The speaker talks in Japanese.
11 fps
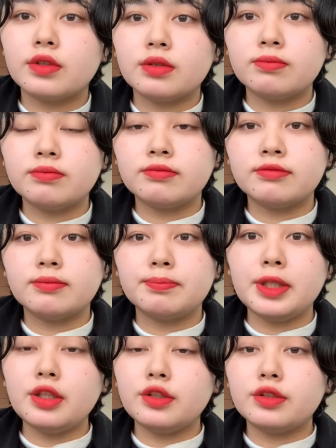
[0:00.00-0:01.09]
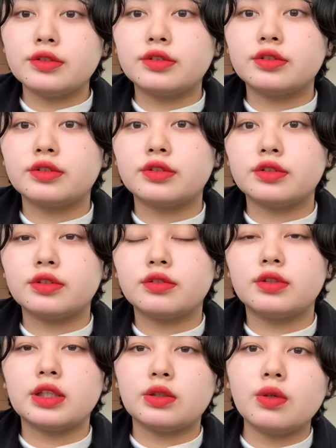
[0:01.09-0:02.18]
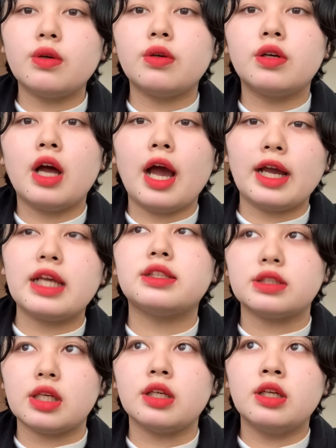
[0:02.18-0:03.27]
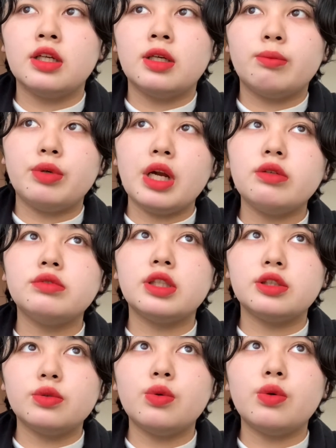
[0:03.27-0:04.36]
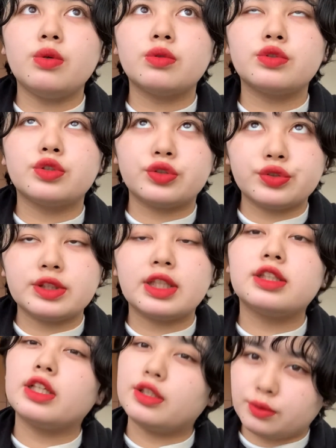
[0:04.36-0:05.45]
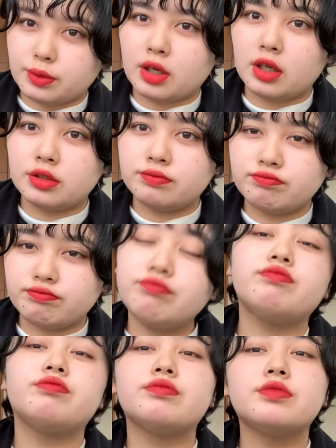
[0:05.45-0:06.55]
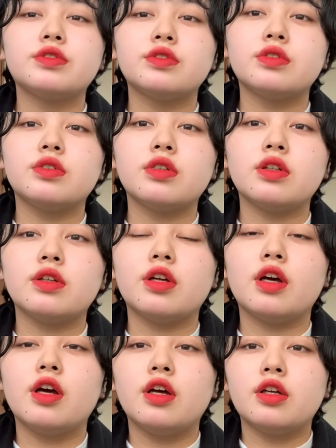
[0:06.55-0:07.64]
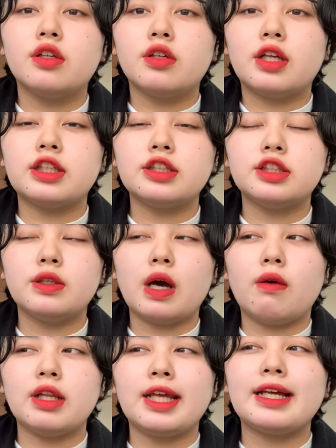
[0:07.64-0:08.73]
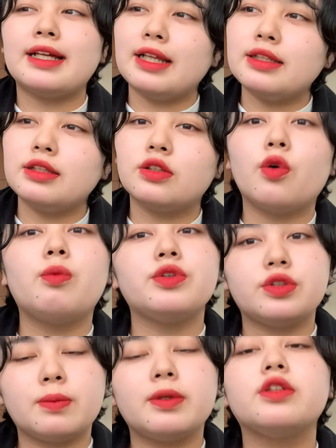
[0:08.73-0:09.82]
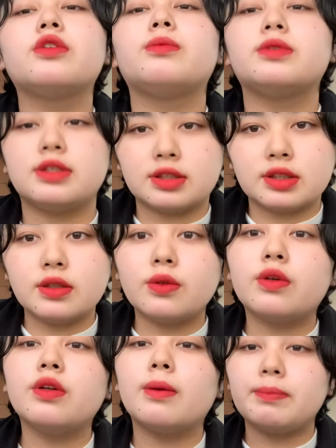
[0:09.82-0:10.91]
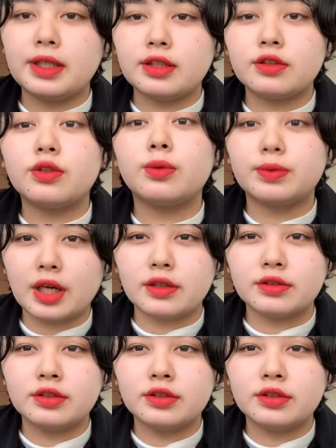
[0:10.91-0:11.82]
うんピンクだと激しい。ブラウンだとくすんじゃったりとか、うん。私には合わないかなって思う人もいると思うんですけど、これはピンクとブラウン。